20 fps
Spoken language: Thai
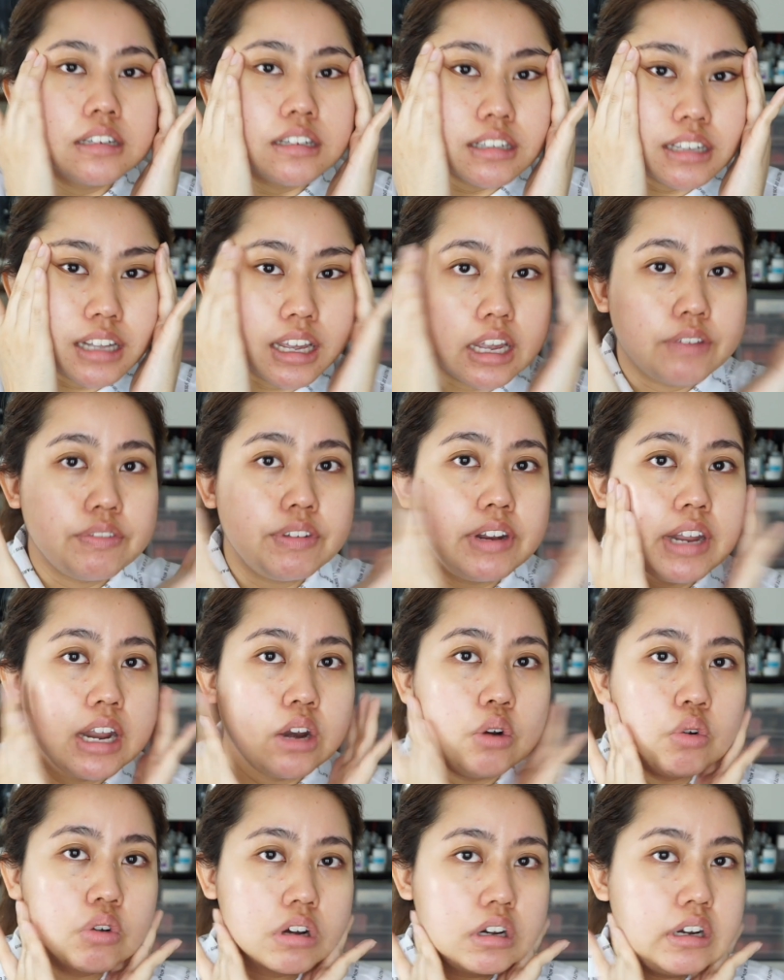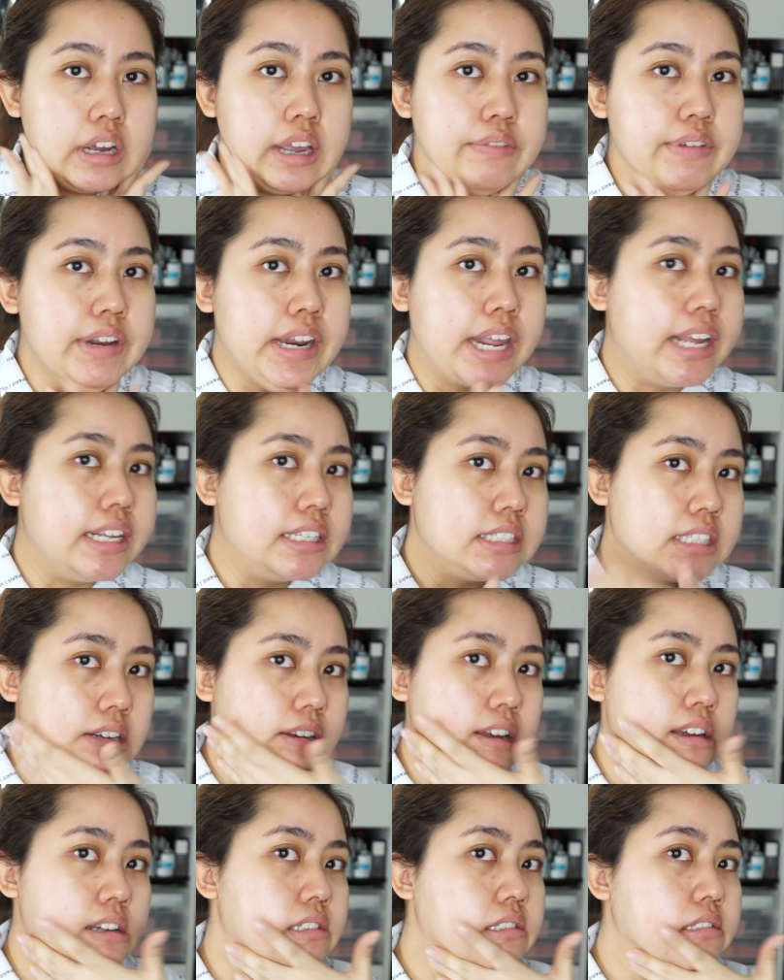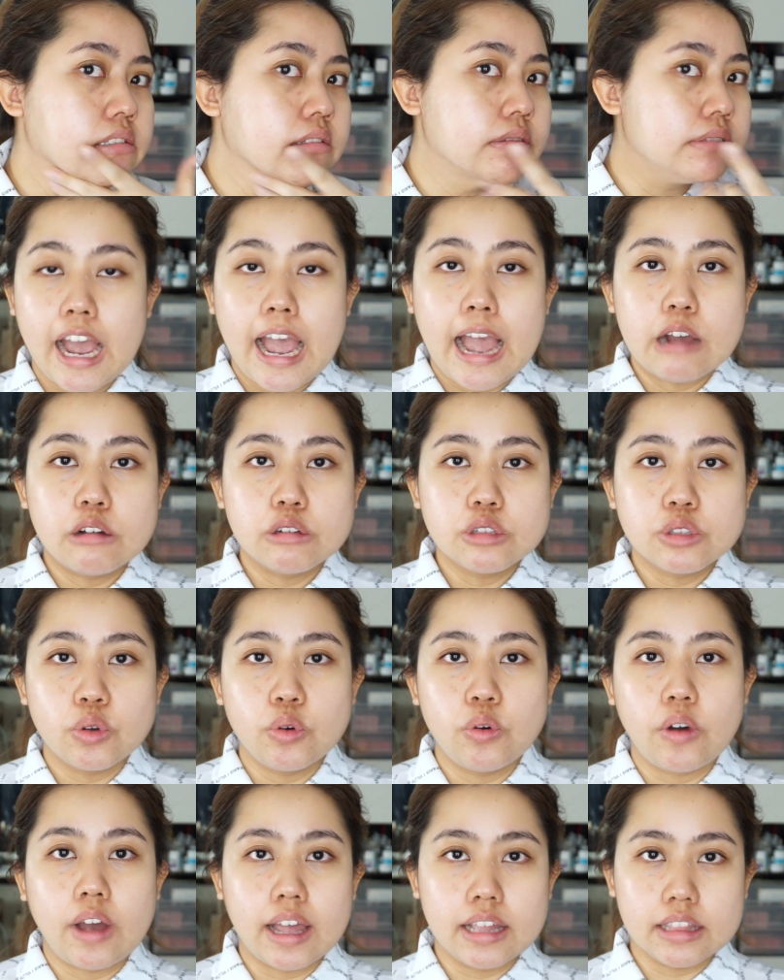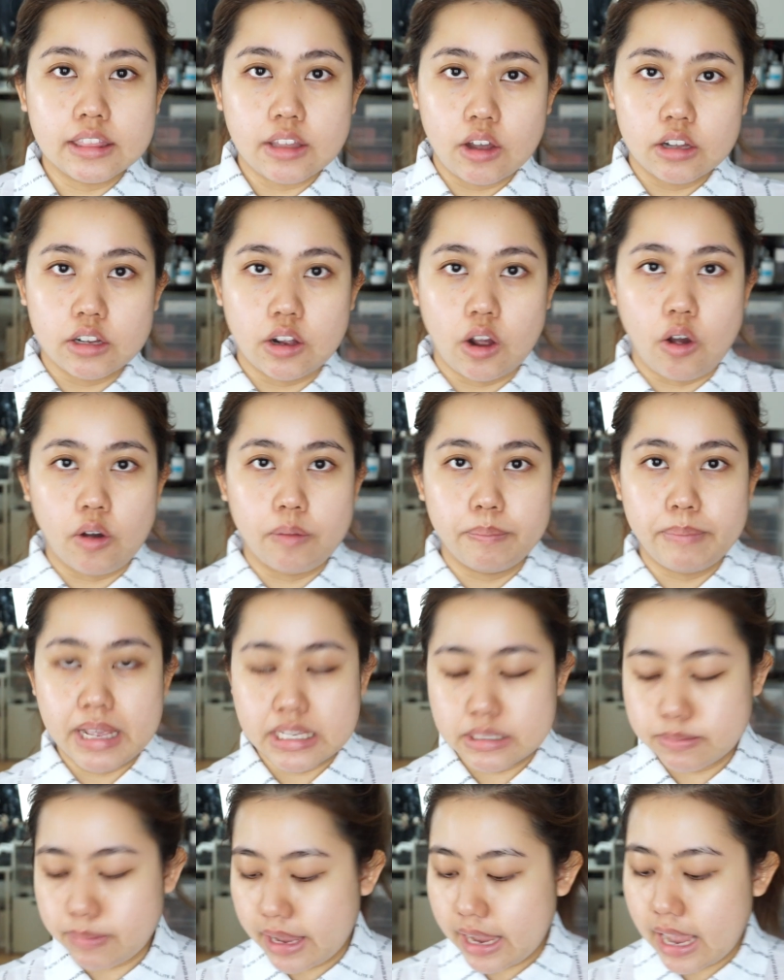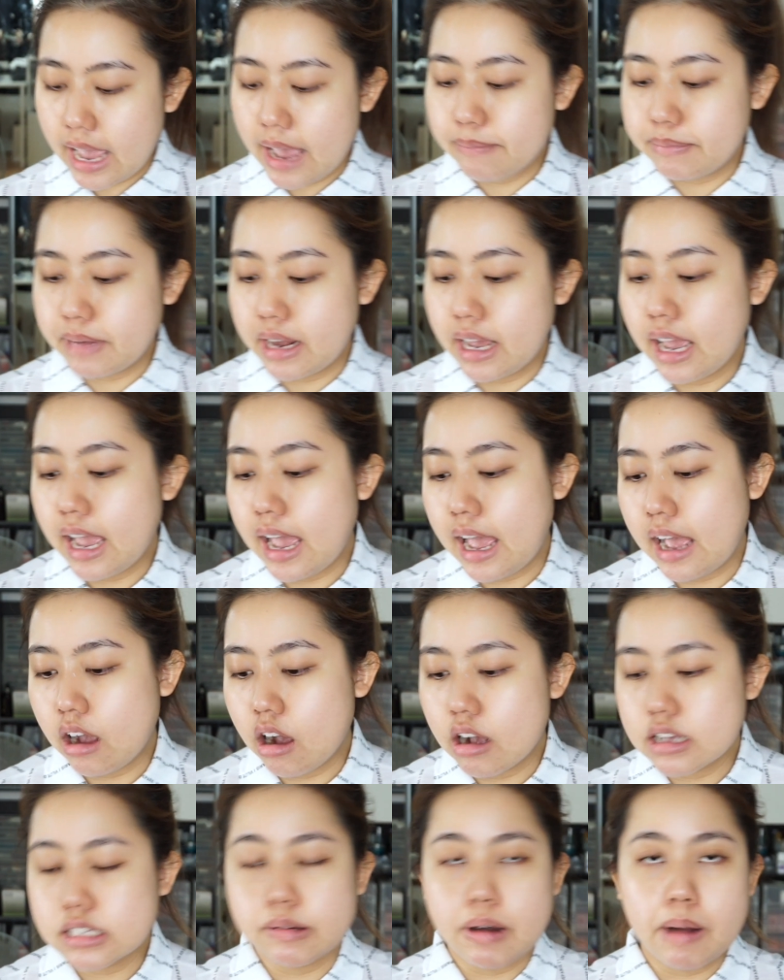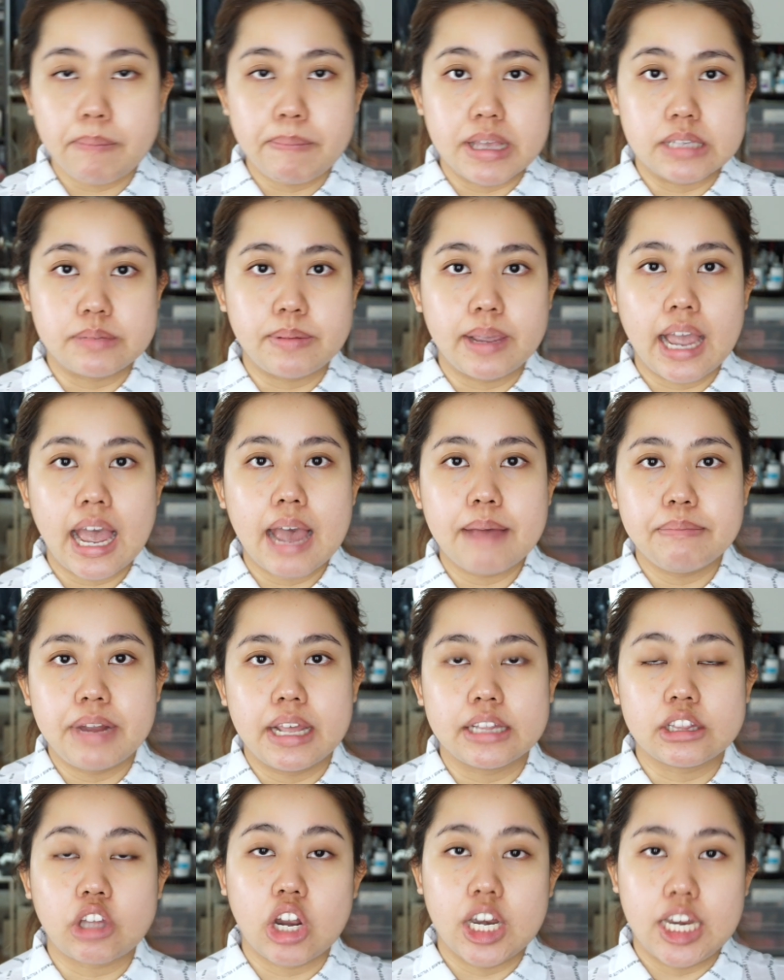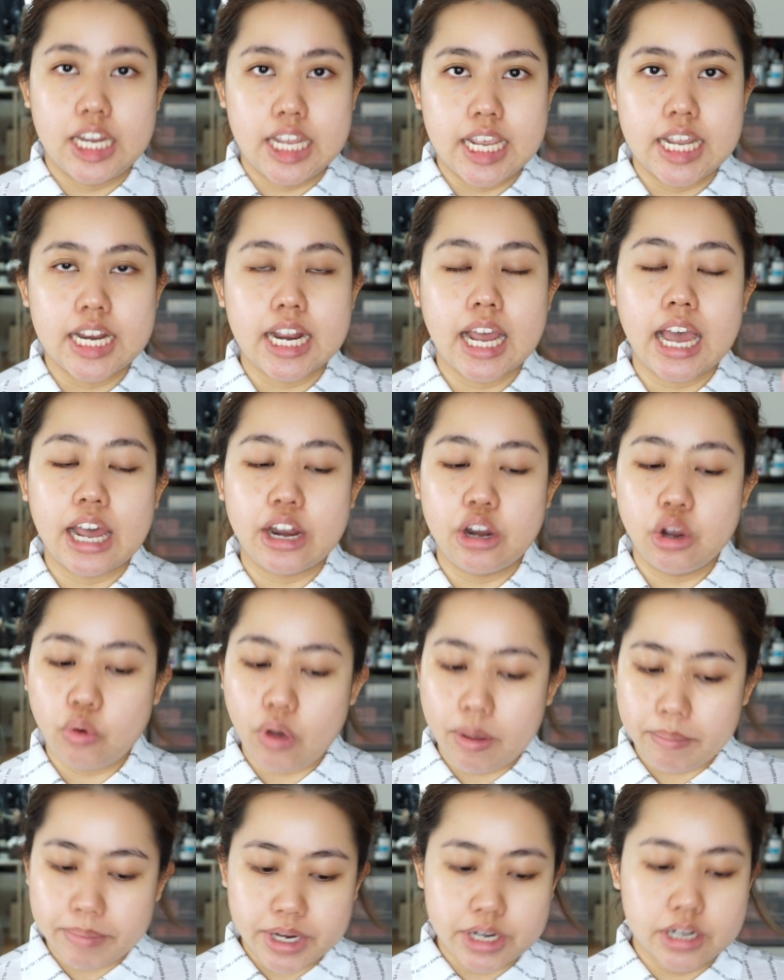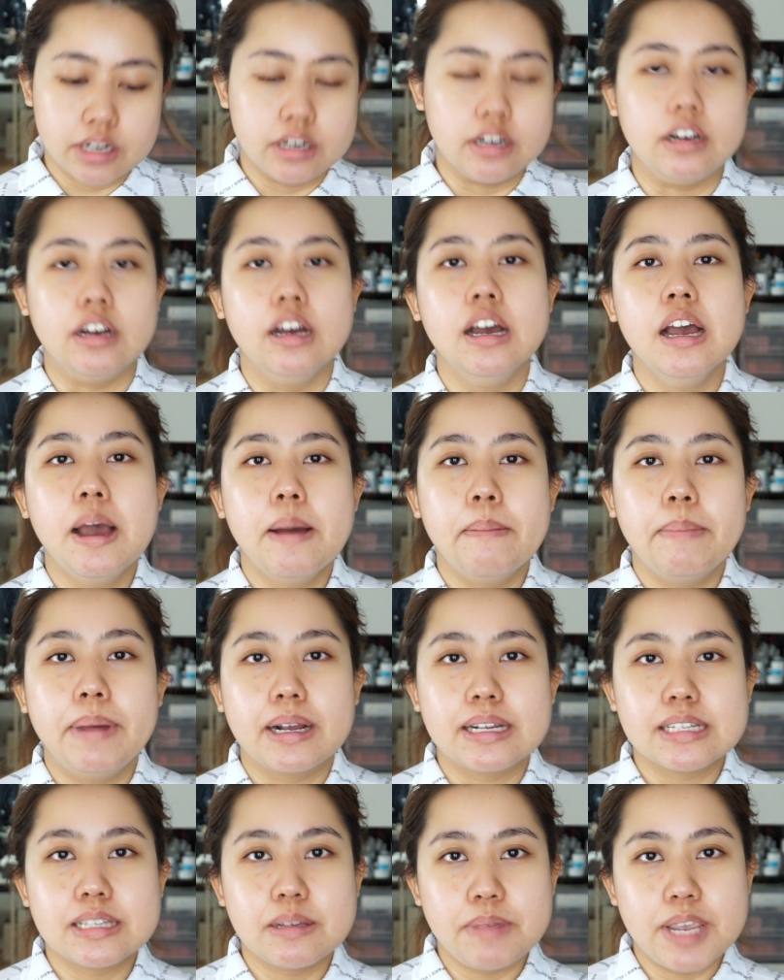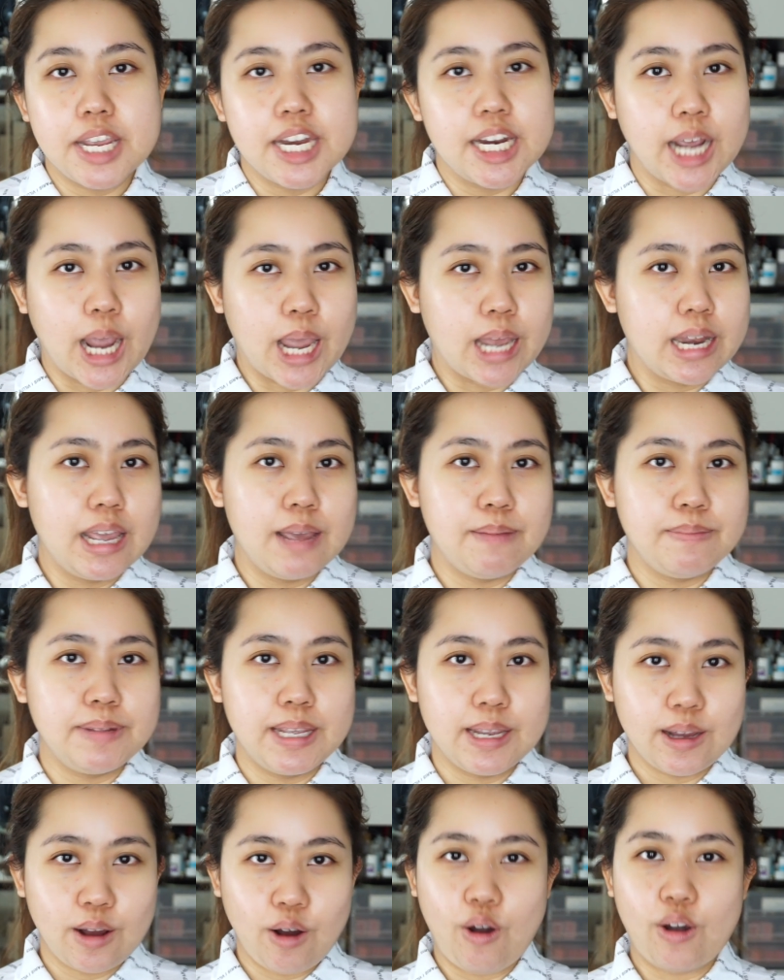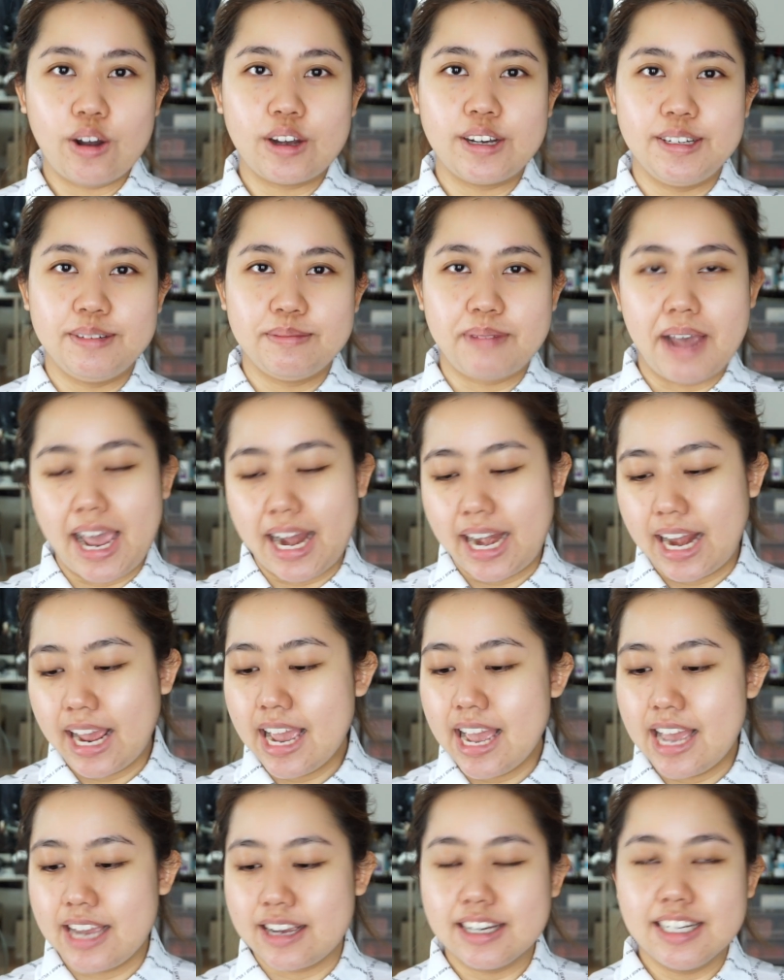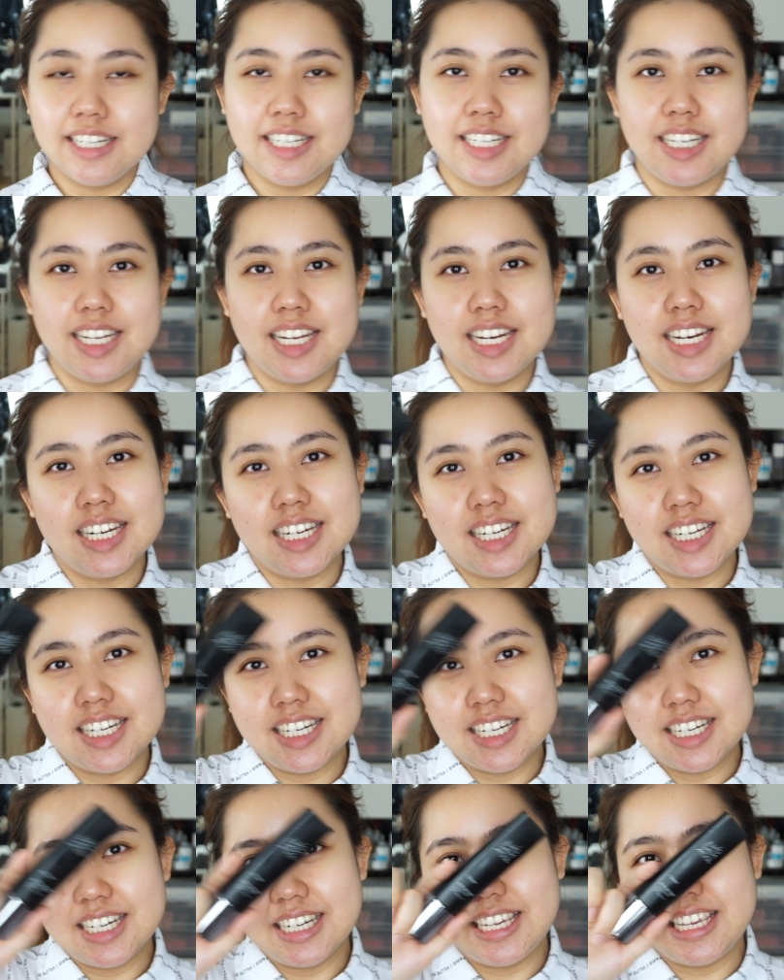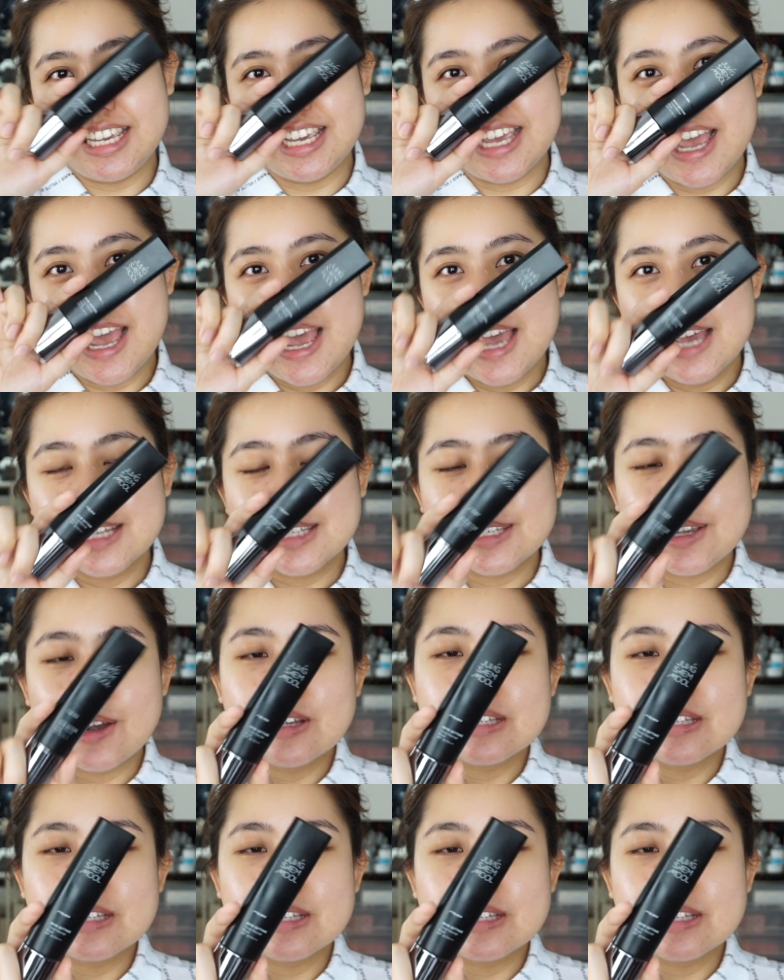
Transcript: แต่ everyday look ก็คือ everyday จริงๆอะเข้าสู่ขั้นตอนของเบสเมคอัพนะคะ ก็สำหรับเบสเมคอัพเนี่ย ตอนนี้นะคะด้วยความเห่อมันก็จะมีหนึ่งไอเทมที่งอกขึ้นมานะคะก็คือนี่เลยจง